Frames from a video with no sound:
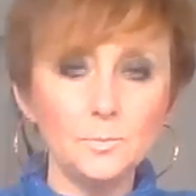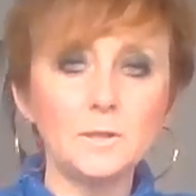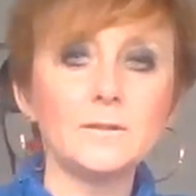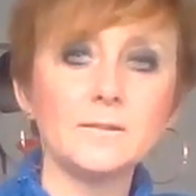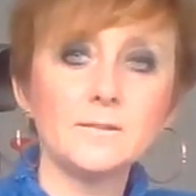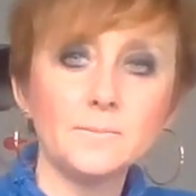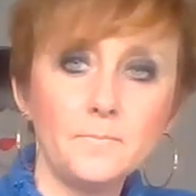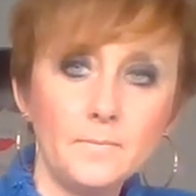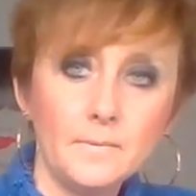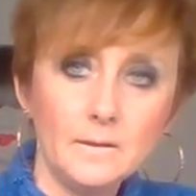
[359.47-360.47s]
prêtresse.
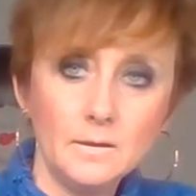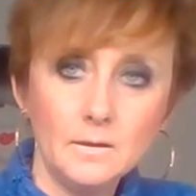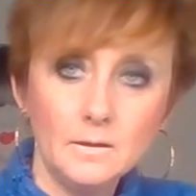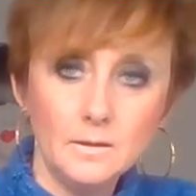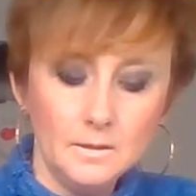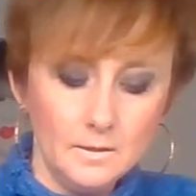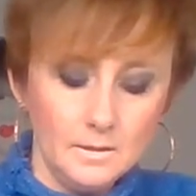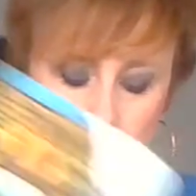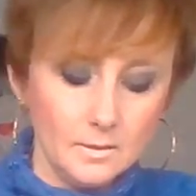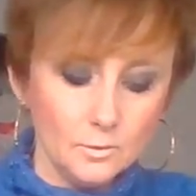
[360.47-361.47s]

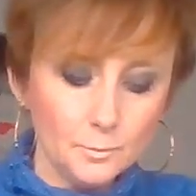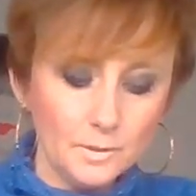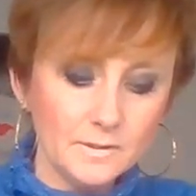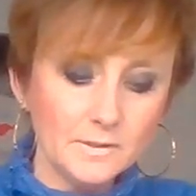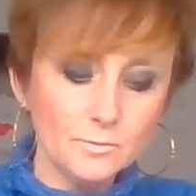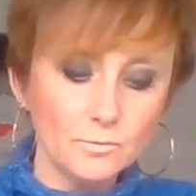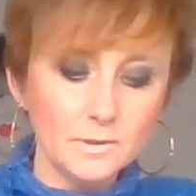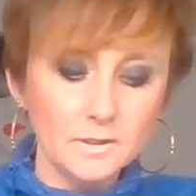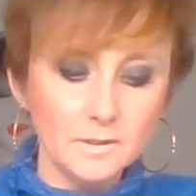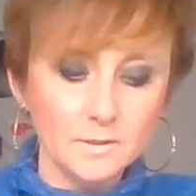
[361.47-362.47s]
La grande prêtresse, on
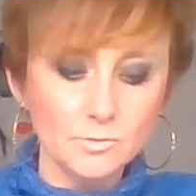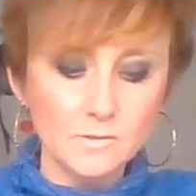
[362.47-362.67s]
voit qu'il y a quelque